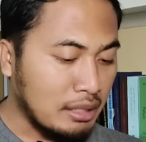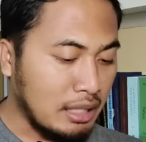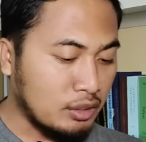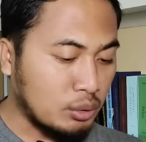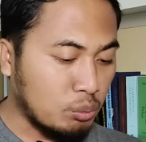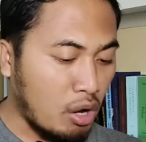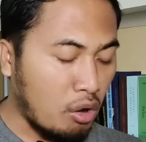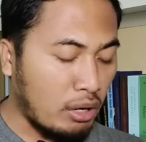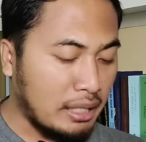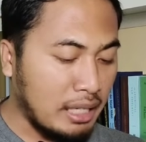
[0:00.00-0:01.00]
Dan semua
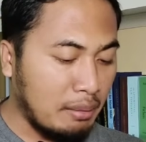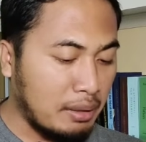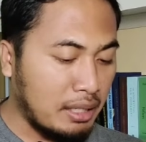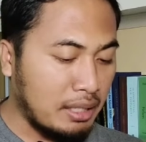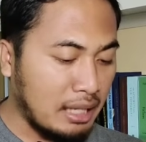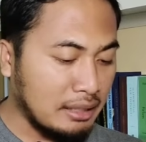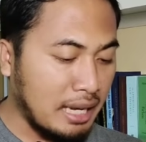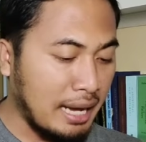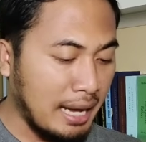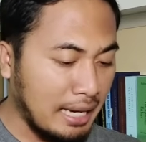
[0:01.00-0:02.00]
orang yang
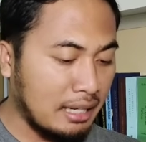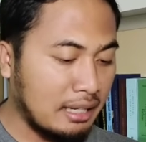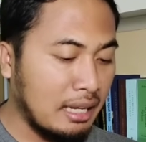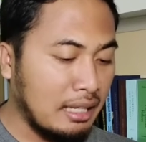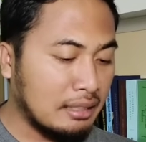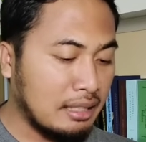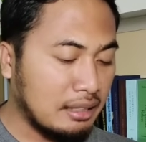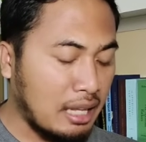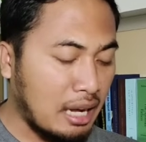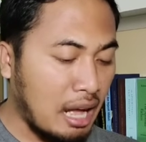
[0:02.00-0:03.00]
mendengarnya heran
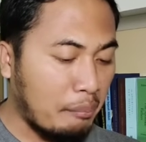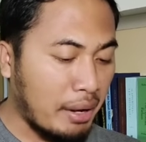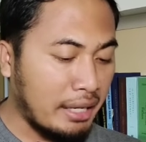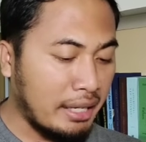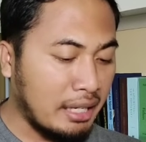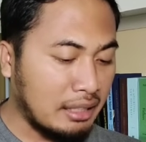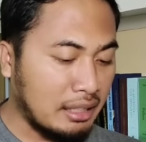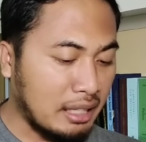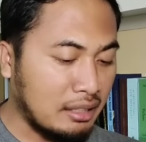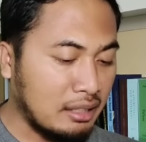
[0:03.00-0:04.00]
tentang apa yang
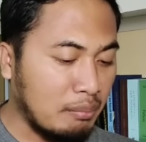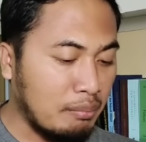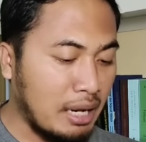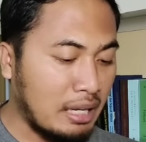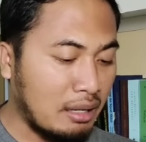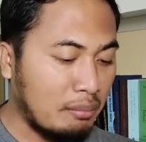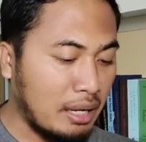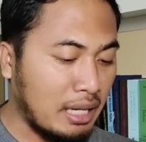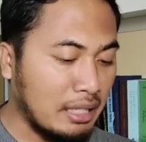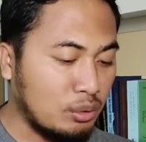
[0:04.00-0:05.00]
dikatakan
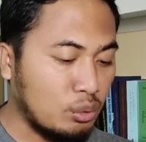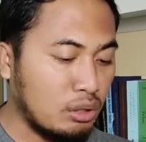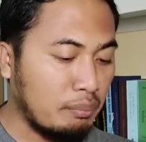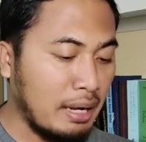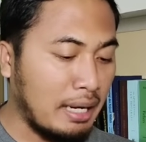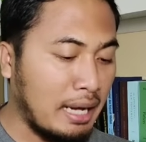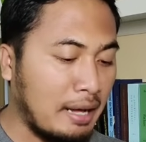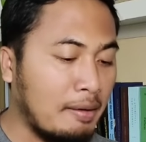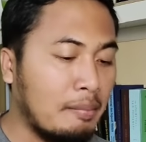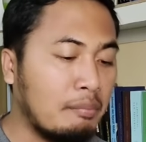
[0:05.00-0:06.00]
gembala-gembala itu kepada
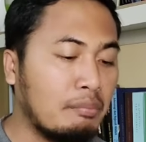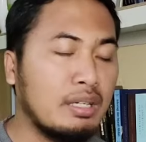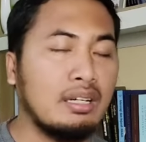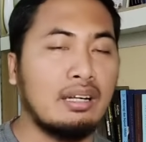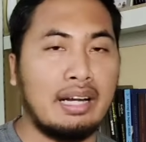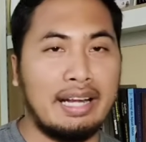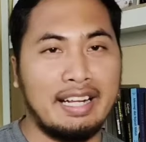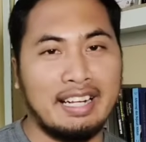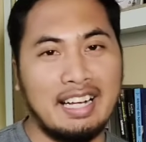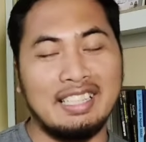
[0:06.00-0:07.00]

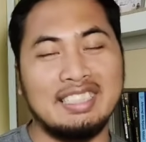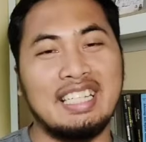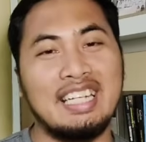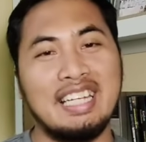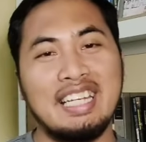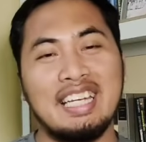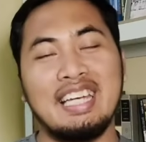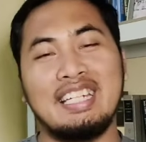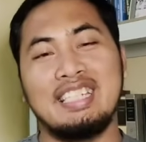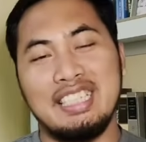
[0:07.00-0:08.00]
mereka. Jadi
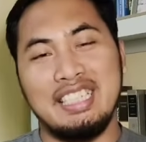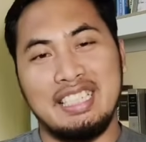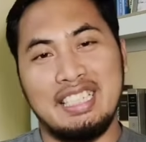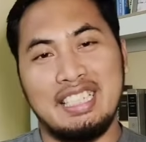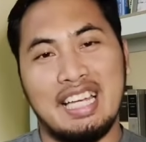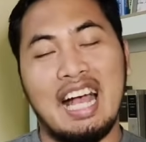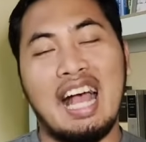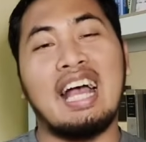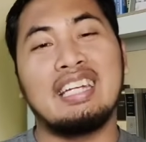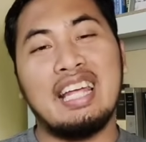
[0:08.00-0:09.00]
di sini
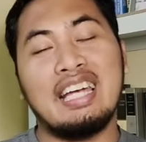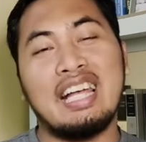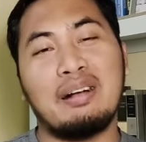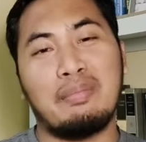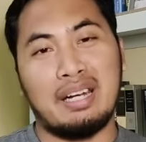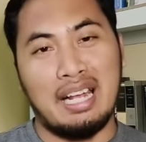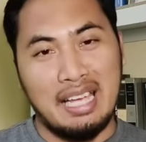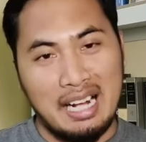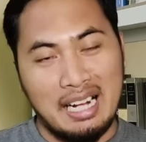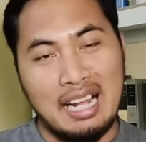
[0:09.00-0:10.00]
ada yang
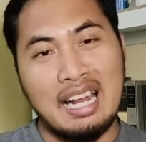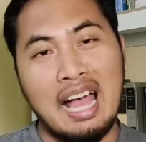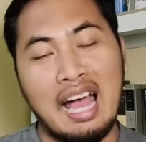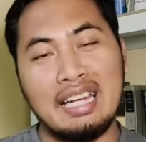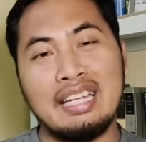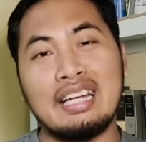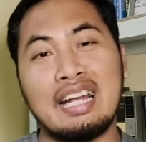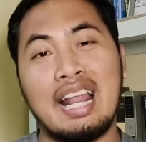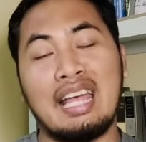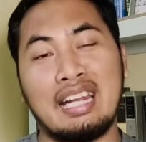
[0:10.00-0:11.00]
merayakan hari
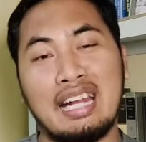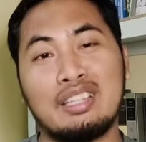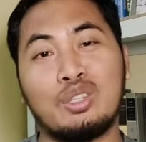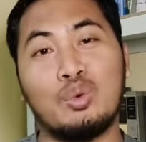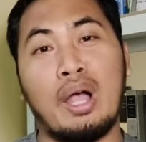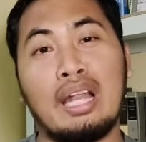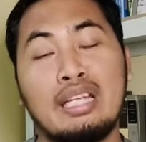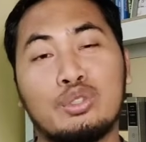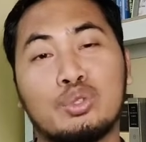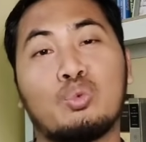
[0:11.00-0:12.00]
kelahiran Tuhan
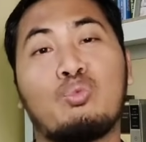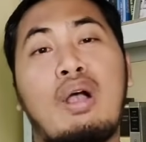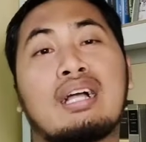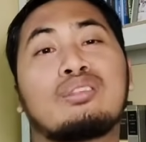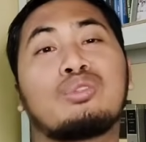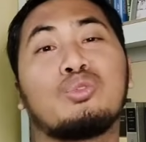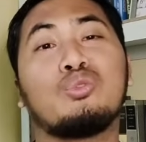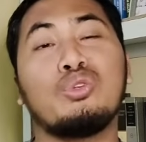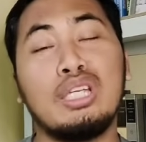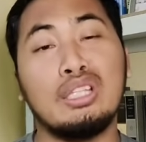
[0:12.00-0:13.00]
Yesus
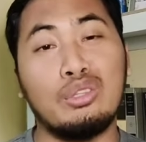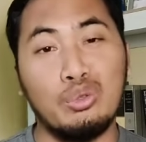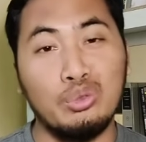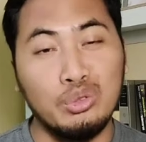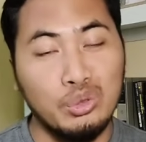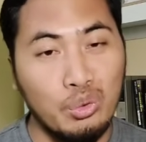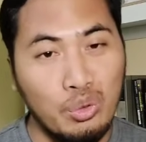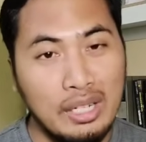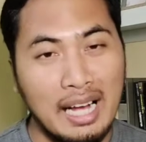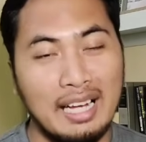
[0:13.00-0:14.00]
waktu itu
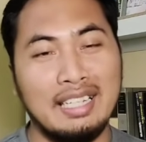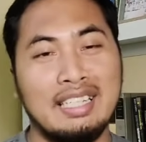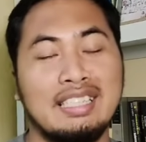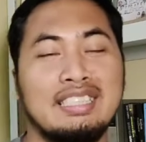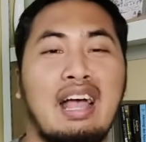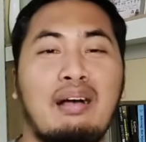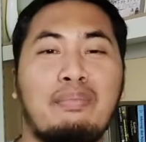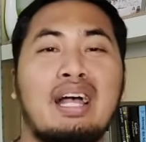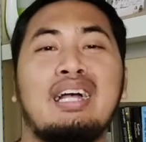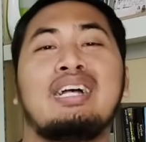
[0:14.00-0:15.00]
juga.
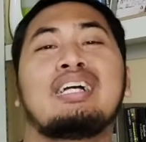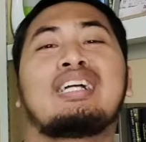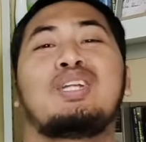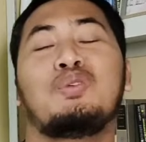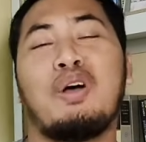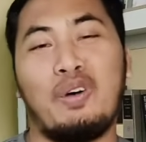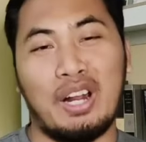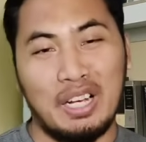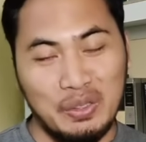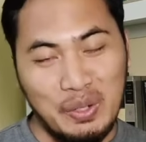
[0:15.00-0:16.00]
Siapa? Kedua
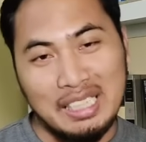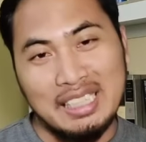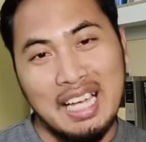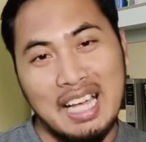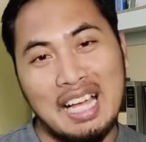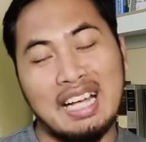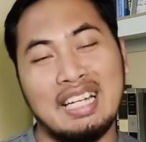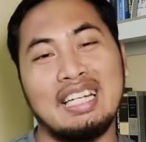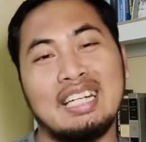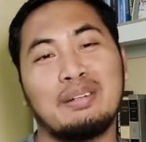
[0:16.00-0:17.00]
orang tuanya.
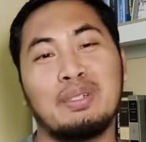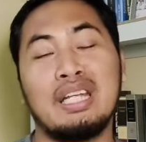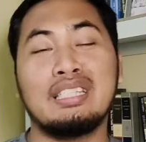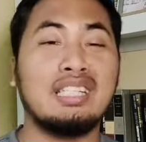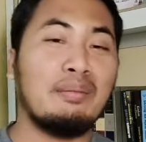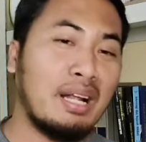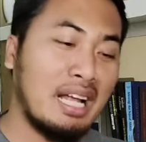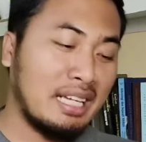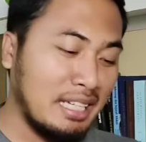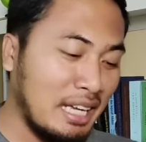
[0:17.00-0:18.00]
Kemudian siapa
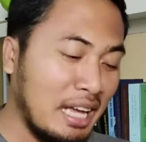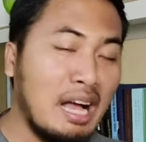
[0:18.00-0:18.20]
lagi?